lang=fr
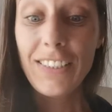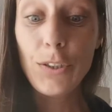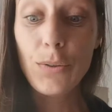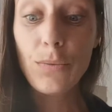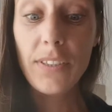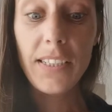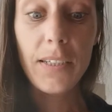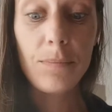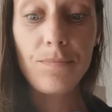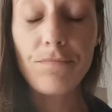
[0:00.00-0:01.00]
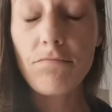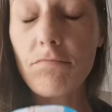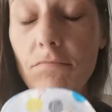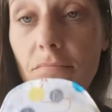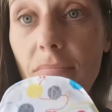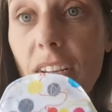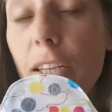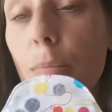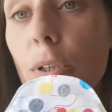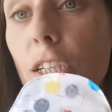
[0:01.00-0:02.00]
ce sont des
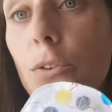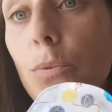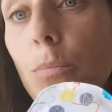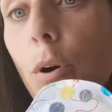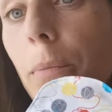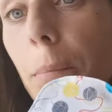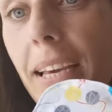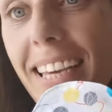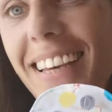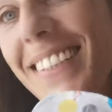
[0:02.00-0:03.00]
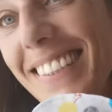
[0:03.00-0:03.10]
des protections premier prix